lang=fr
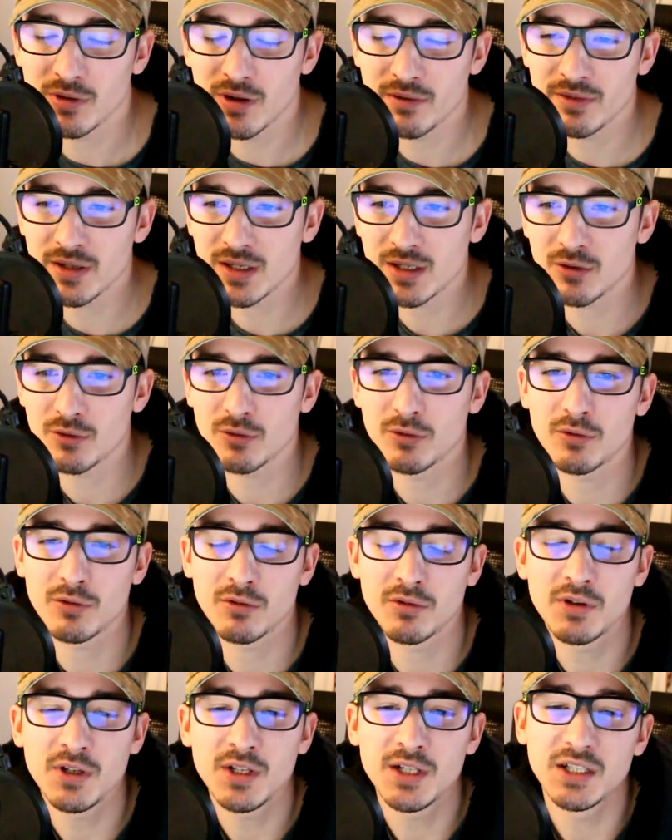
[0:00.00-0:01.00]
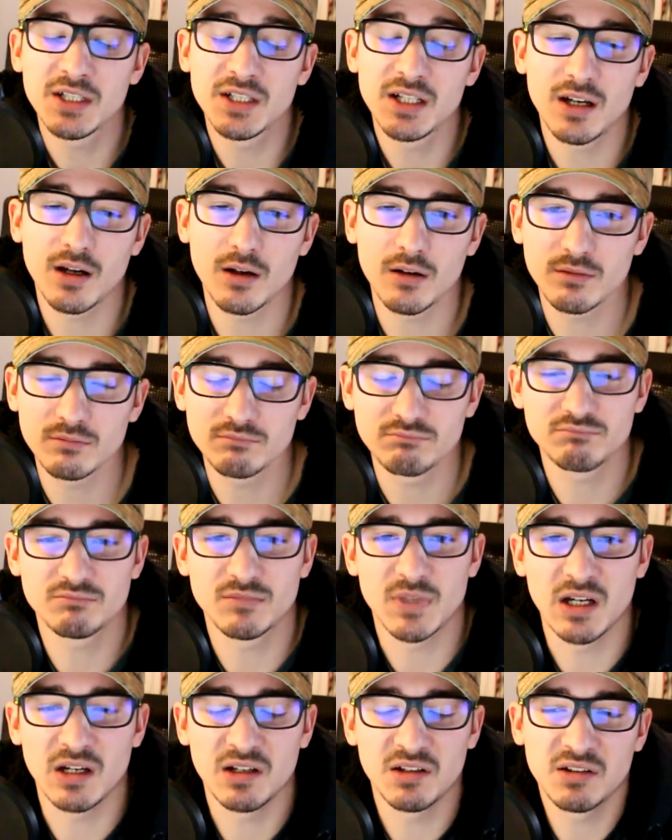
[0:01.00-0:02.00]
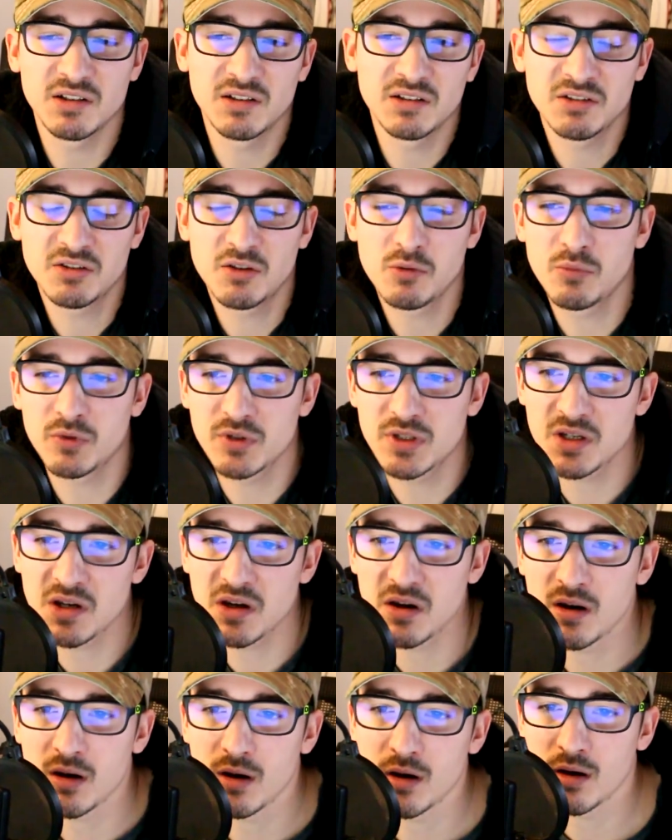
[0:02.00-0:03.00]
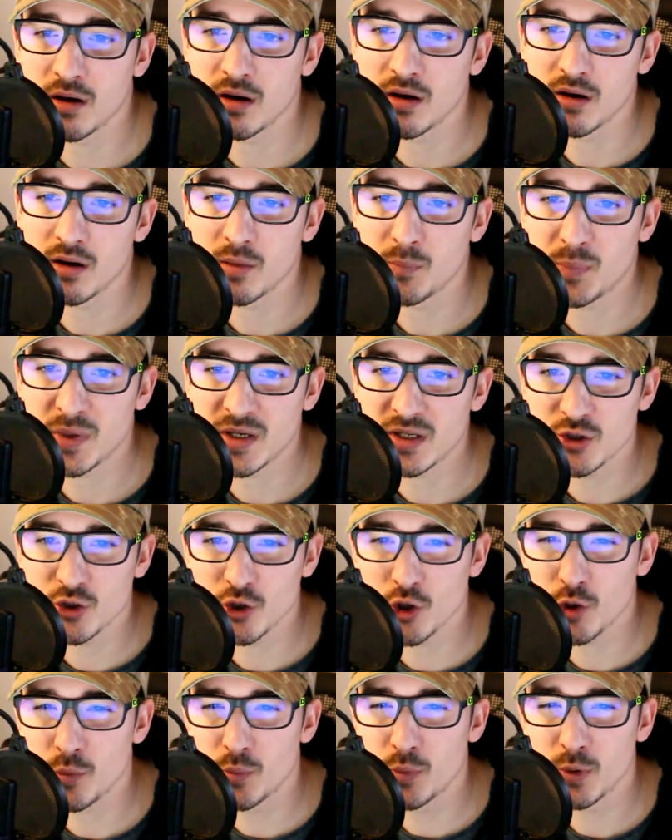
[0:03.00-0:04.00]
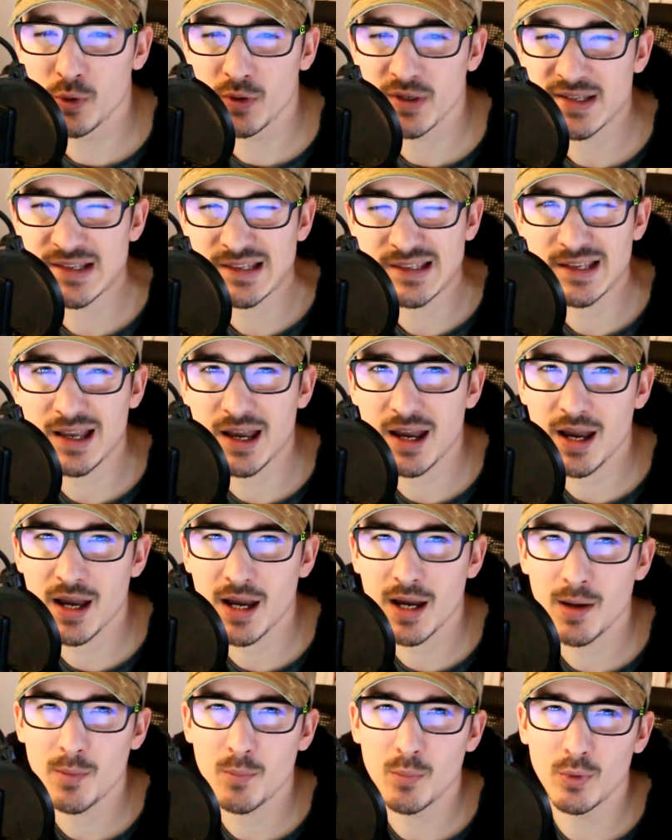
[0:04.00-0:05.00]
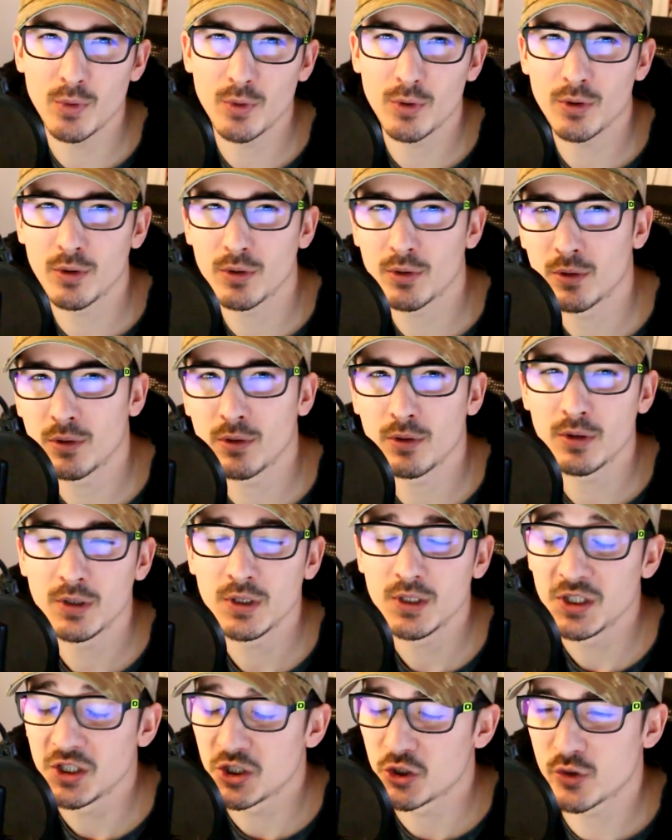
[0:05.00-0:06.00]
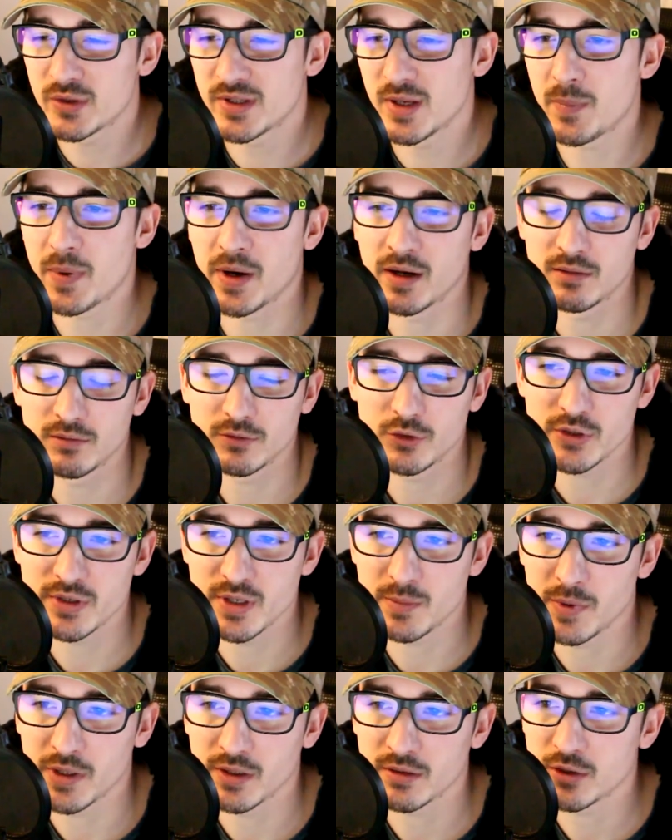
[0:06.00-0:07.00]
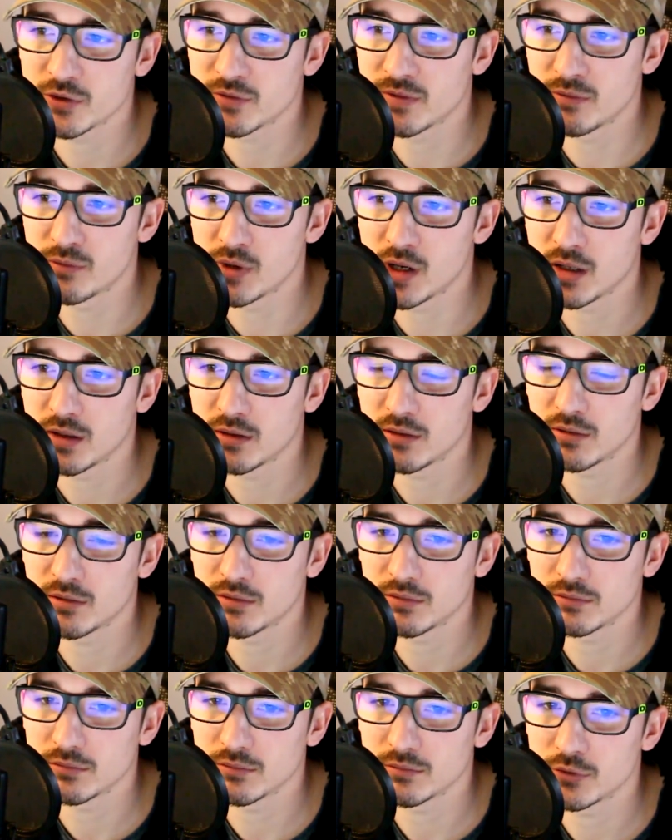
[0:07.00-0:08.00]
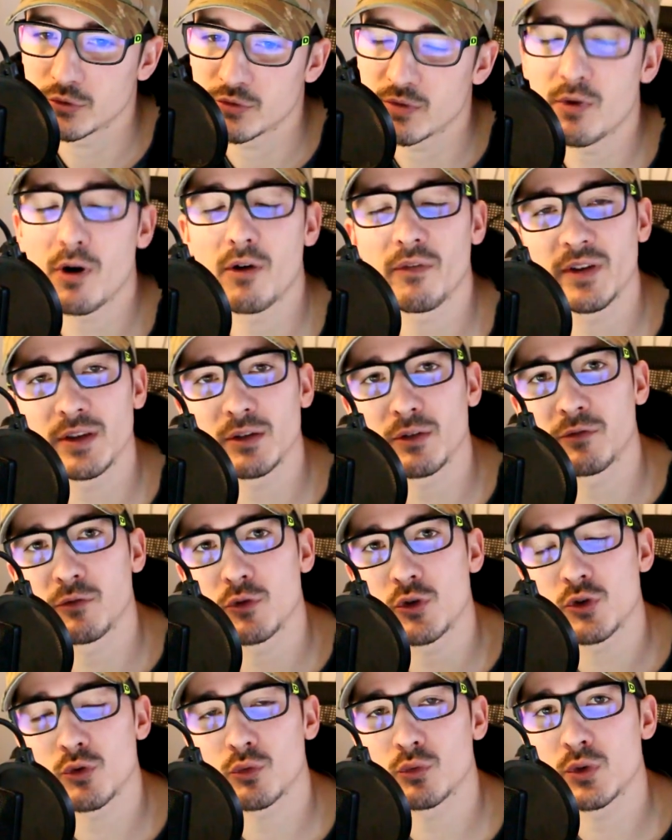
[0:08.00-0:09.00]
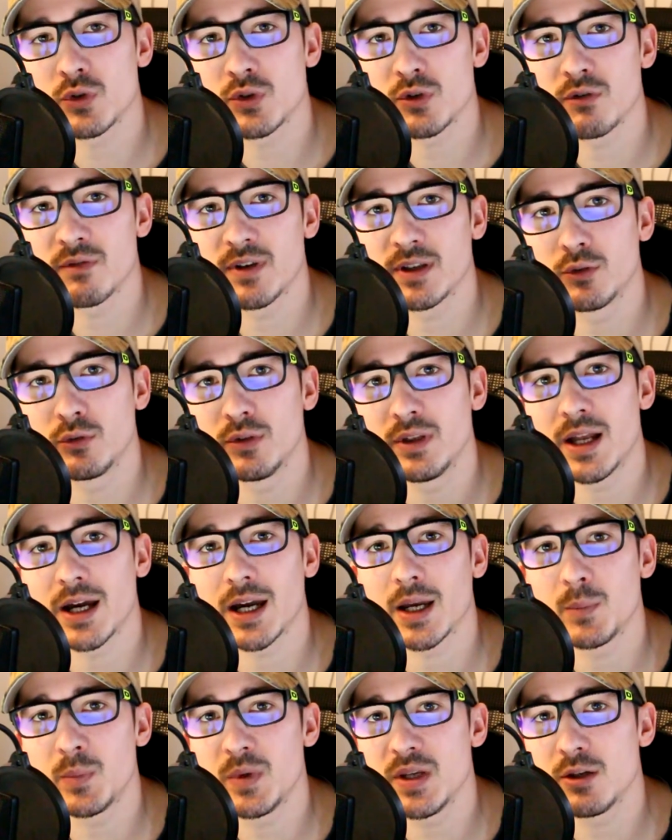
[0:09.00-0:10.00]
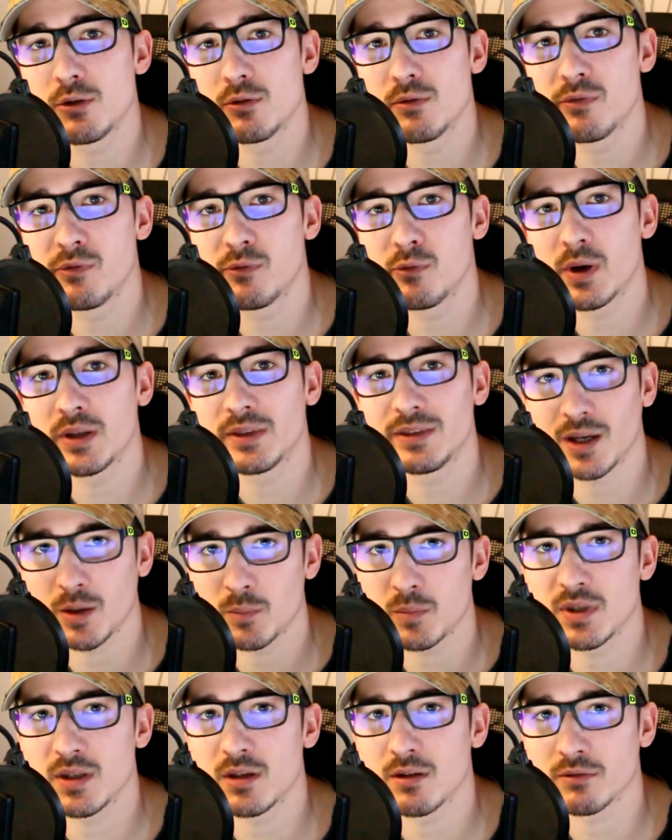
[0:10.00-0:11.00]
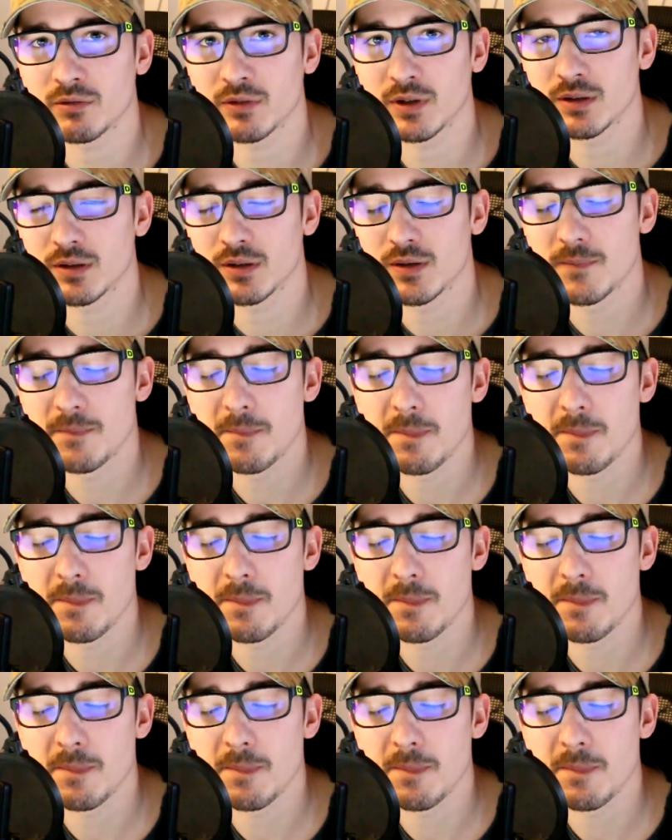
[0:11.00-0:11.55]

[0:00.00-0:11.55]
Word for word: avec un comment dire un paint job sable, je sais pas, je sais pas, je vais voir. Je vais voir en fait en fonction de ce que va donner la réplique une fois terminée en fait.